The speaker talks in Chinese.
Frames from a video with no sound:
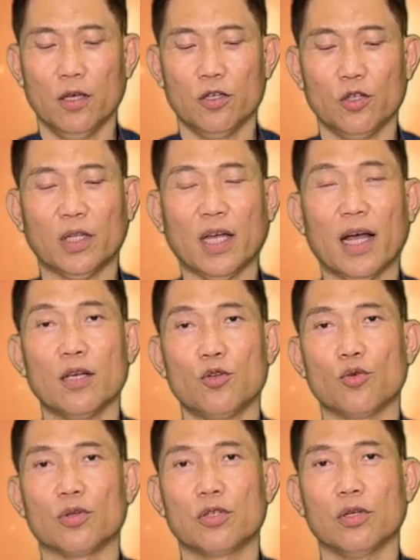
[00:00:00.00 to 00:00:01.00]
受他
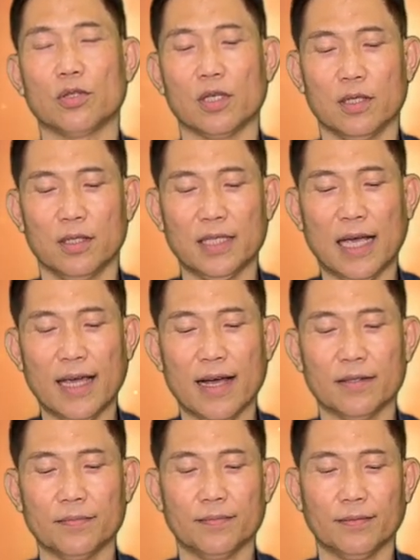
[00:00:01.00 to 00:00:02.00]
所受的灾
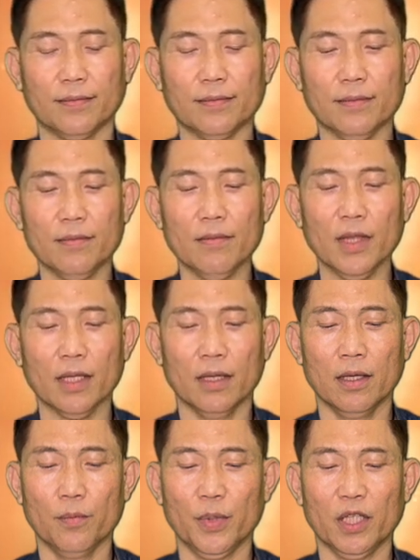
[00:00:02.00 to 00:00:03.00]

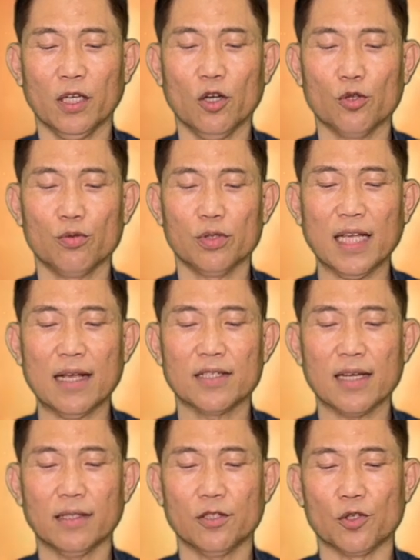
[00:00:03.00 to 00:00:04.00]
殃。”彼得后书三
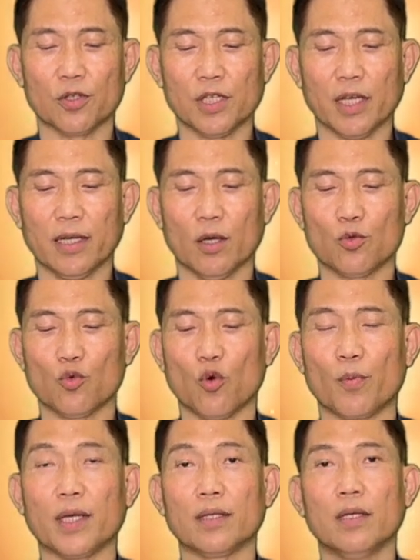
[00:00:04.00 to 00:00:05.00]
章九节告诉我
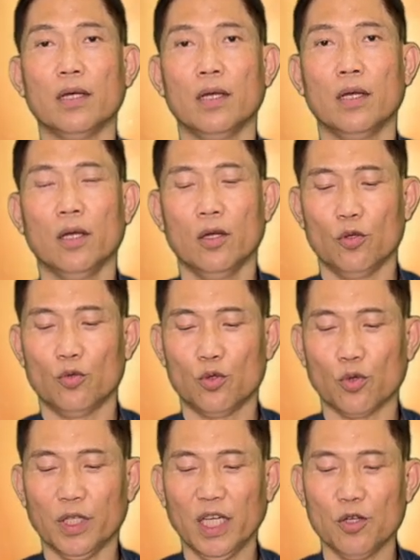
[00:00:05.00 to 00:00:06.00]
们，主
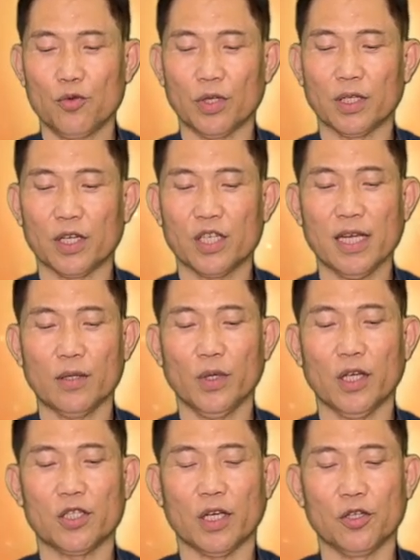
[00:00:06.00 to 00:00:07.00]
所应许的尚
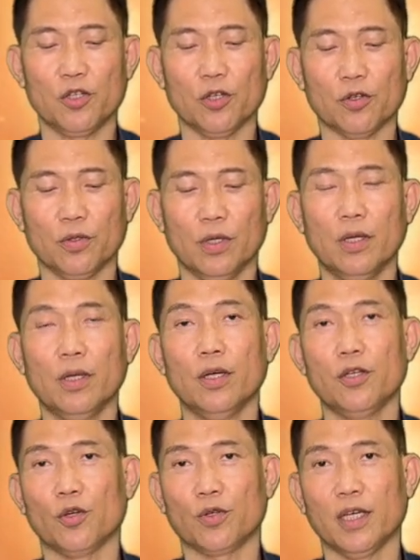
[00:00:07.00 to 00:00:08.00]
未成就，
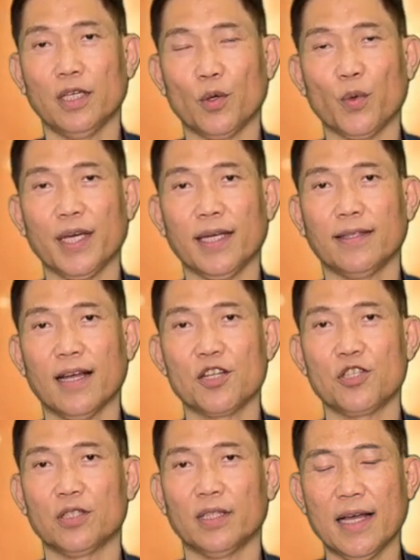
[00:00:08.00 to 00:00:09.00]
有人以为他
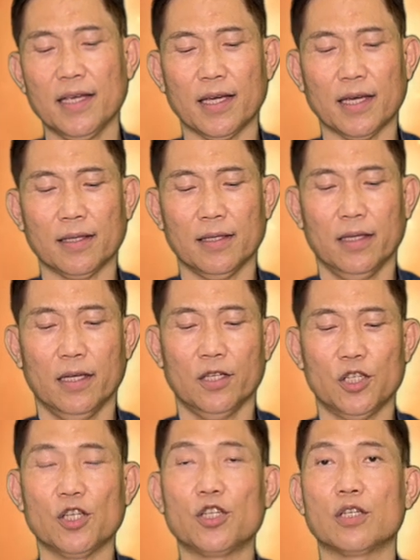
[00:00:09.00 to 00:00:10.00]
是单言，
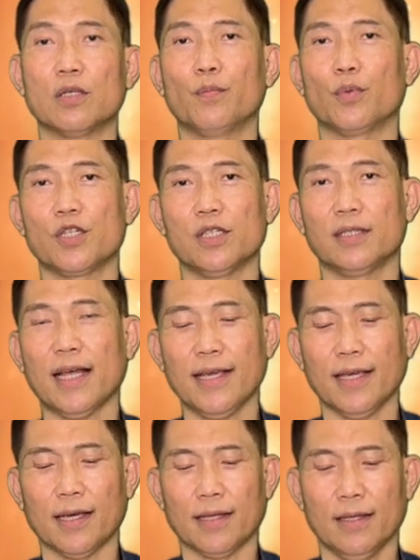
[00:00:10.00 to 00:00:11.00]
其实不是单
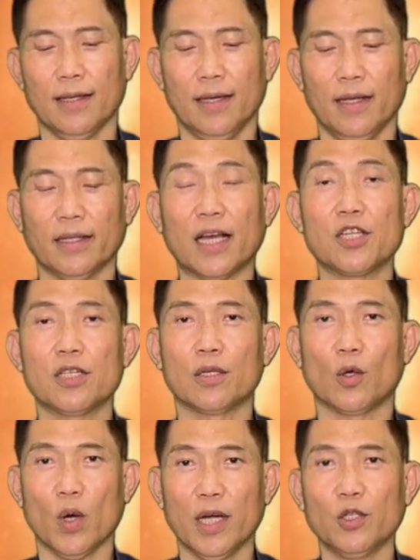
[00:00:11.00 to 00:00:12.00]
言，乃是
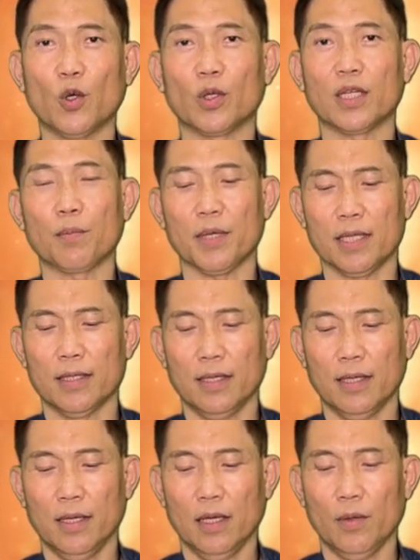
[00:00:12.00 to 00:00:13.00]
宽容你们。
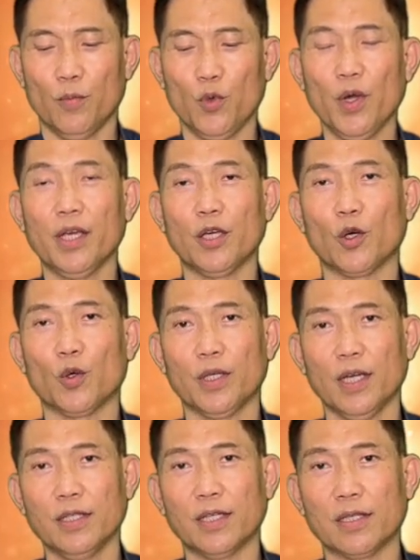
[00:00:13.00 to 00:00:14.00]
不愿有
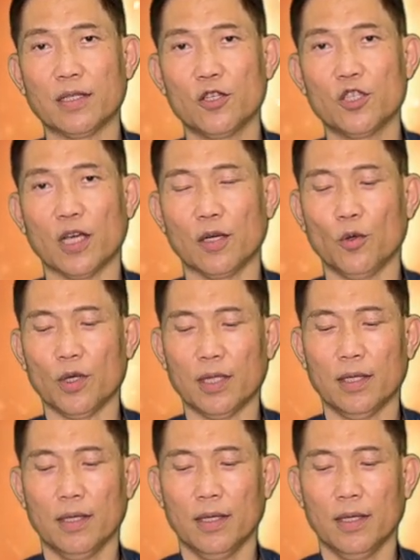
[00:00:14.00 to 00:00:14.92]
一人沉沦，